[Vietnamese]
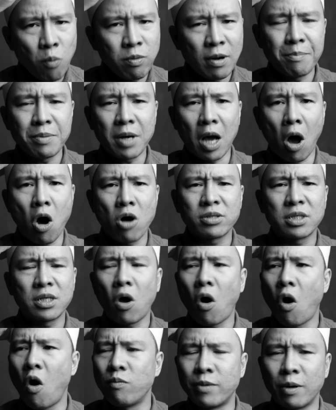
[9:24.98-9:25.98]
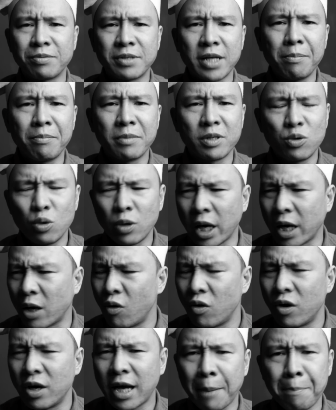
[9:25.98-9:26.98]
tốt lắm con, sao con không đọc sách mà suốt ngày
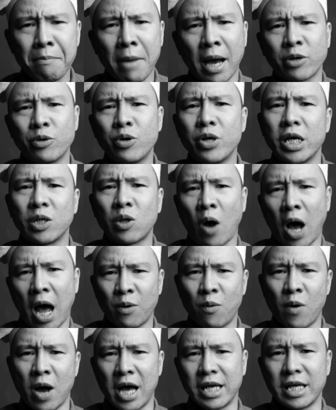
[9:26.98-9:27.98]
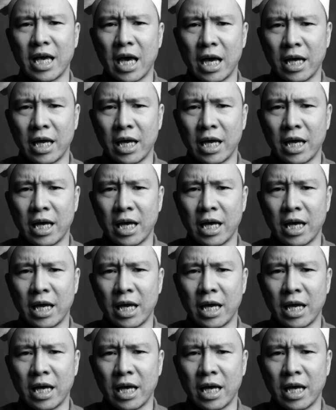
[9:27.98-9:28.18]
con cứ cắm mặt vô điện thoại hoài